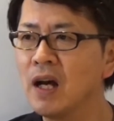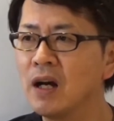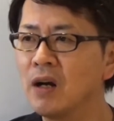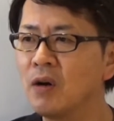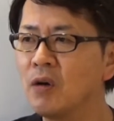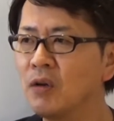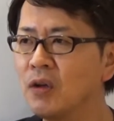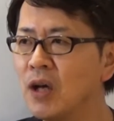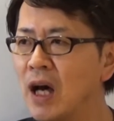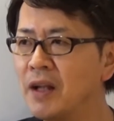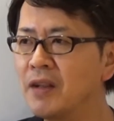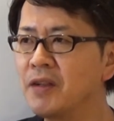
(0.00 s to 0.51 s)

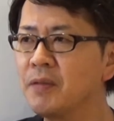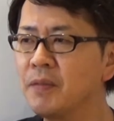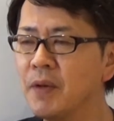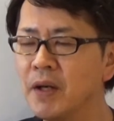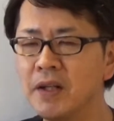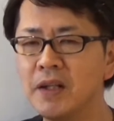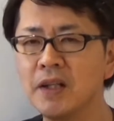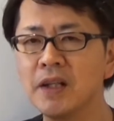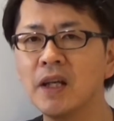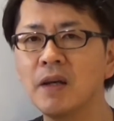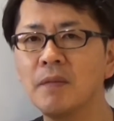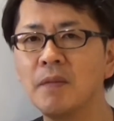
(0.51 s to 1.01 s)
この集ま
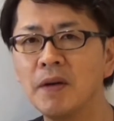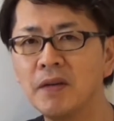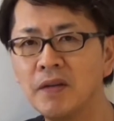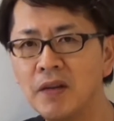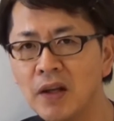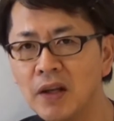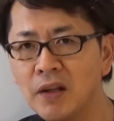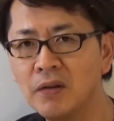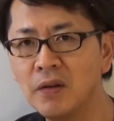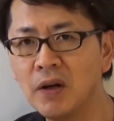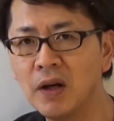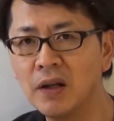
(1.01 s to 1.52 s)
りに行けま
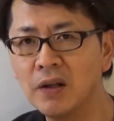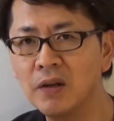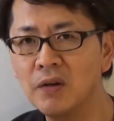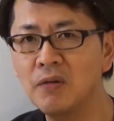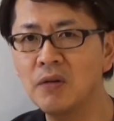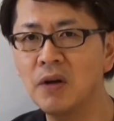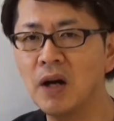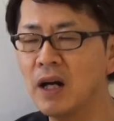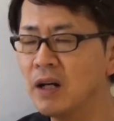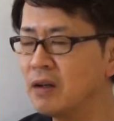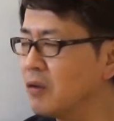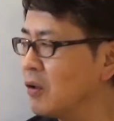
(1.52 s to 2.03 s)
せんとかよ
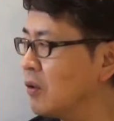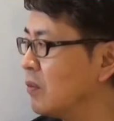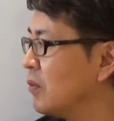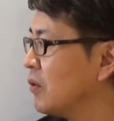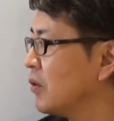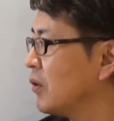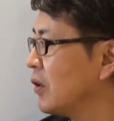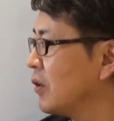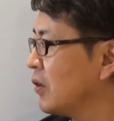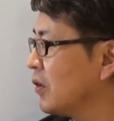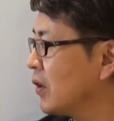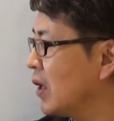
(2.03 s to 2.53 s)
くあると思
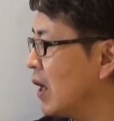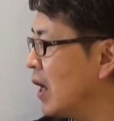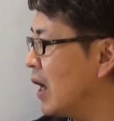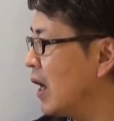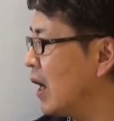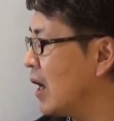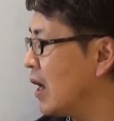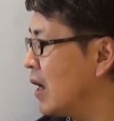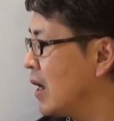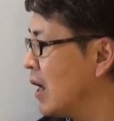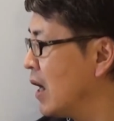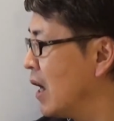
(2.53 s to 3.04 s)
うんです
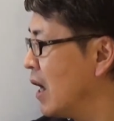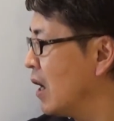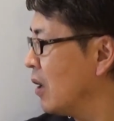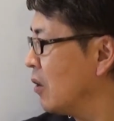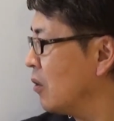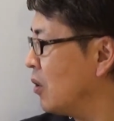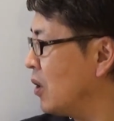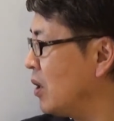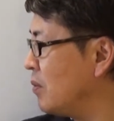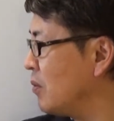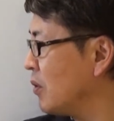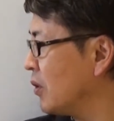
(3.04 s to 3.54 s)
が
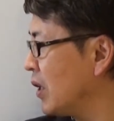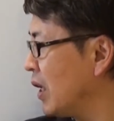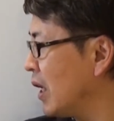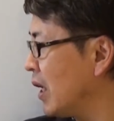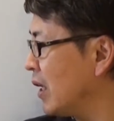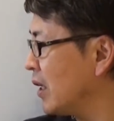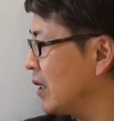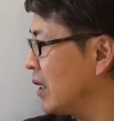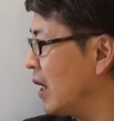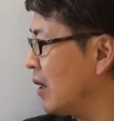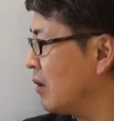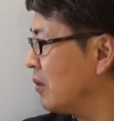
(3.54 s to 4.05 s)
これも
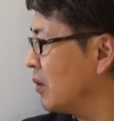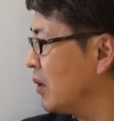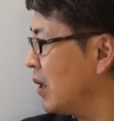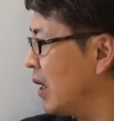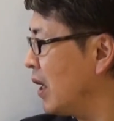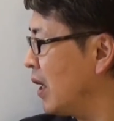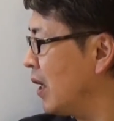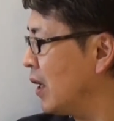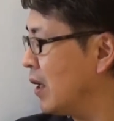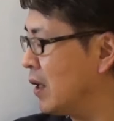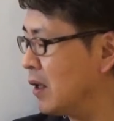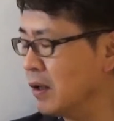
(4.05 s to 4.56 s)
ね逆
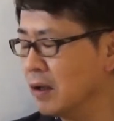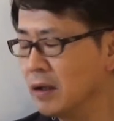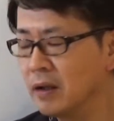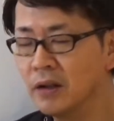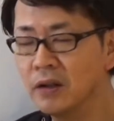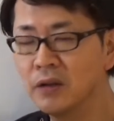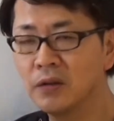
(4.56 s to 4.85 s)
で